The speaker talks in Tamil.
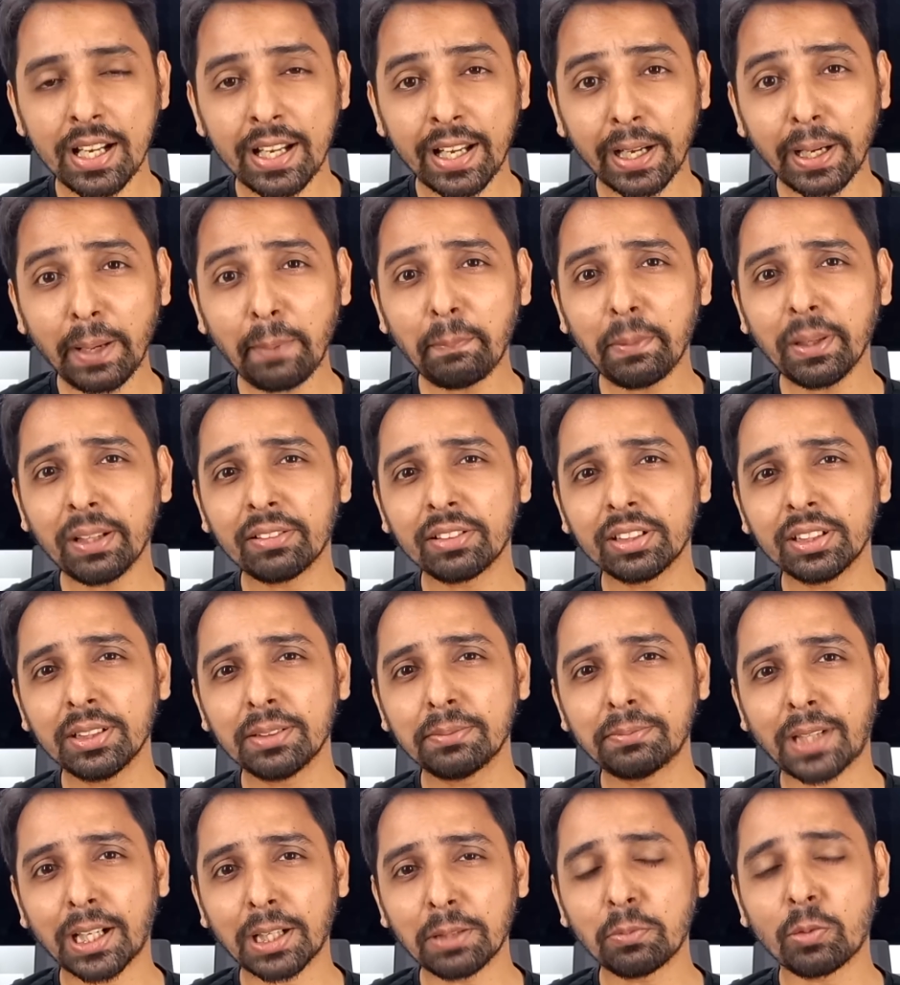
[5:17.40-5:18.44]
நிறைய பேர் வந்து
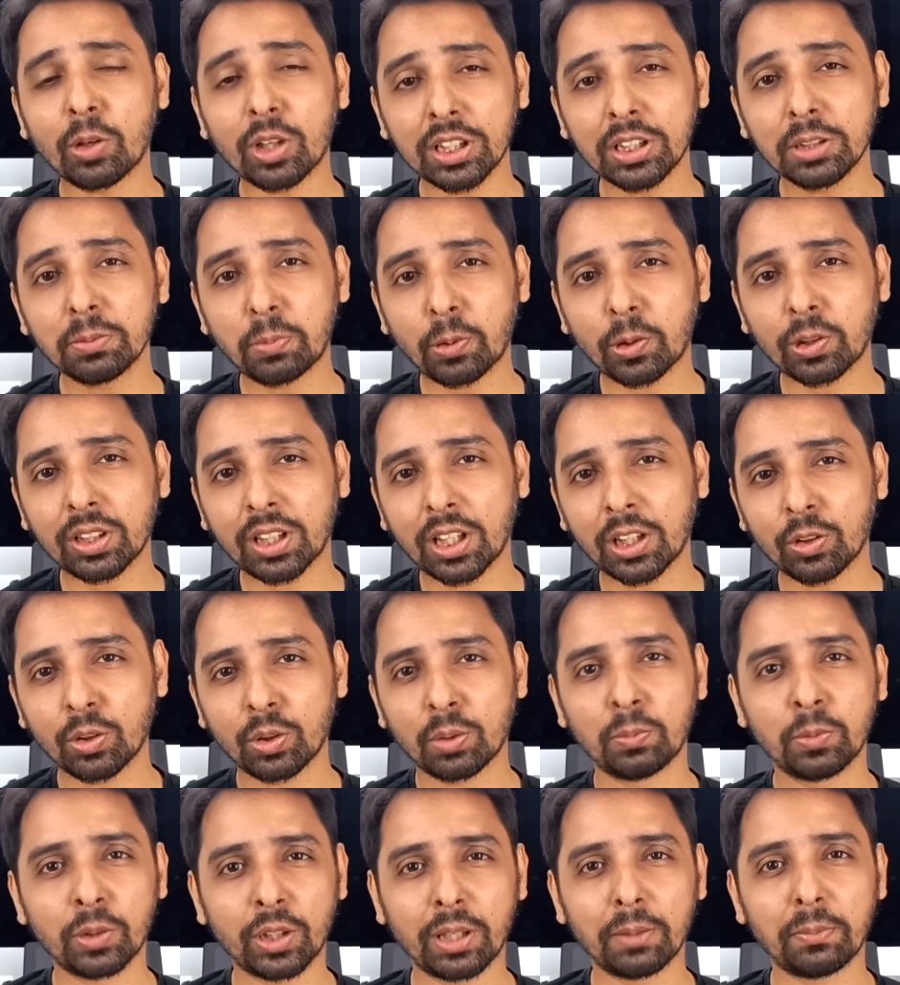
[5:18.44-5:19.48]
மனம் உடஞ்சி போகிறதுக்கான
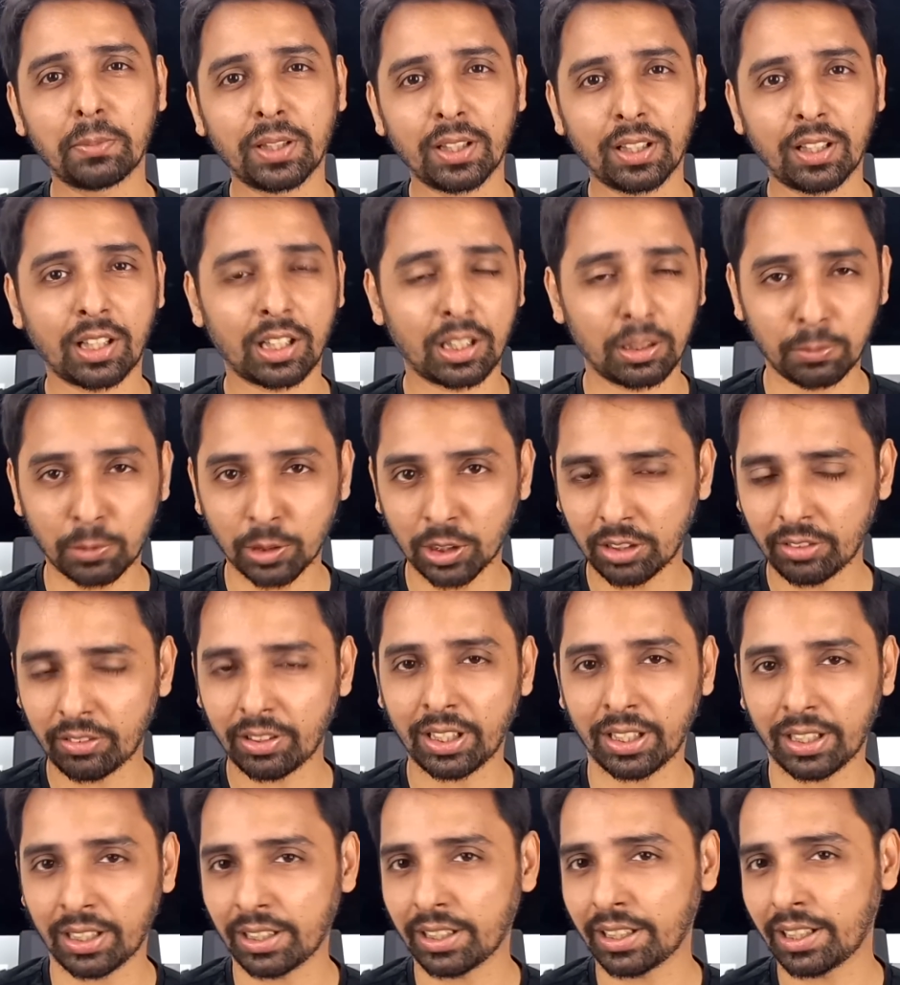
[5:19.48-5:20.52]
ஒரு முக்கியமான காரணம் முதல்
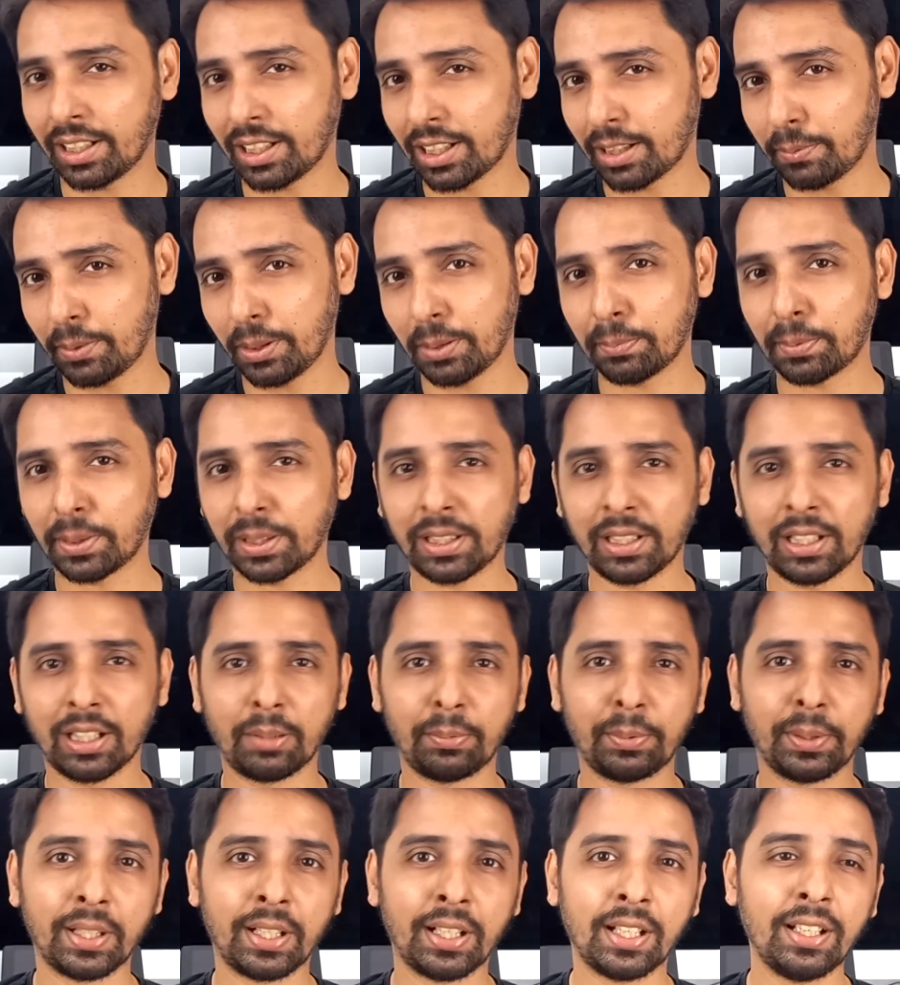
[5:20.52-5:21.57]
வேலையில் என்ன அப்படின்னு பார்த்தீங்க
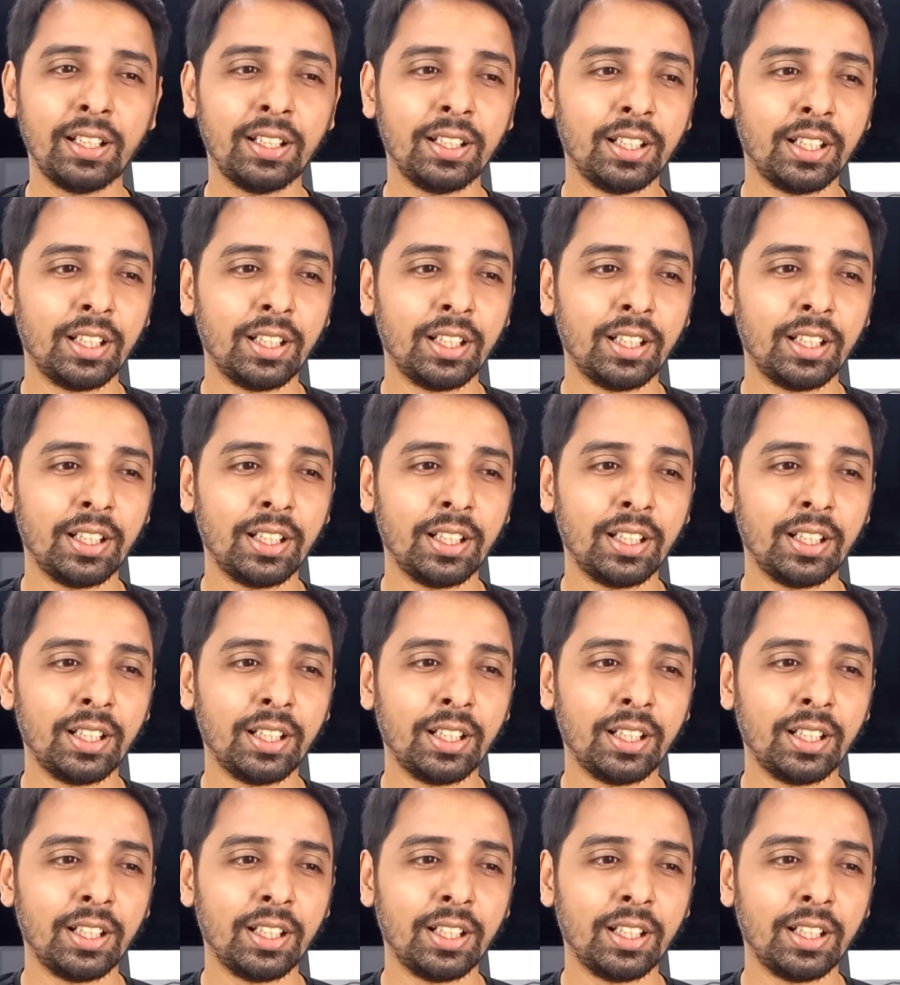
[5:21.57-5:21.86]
அப்படின்னா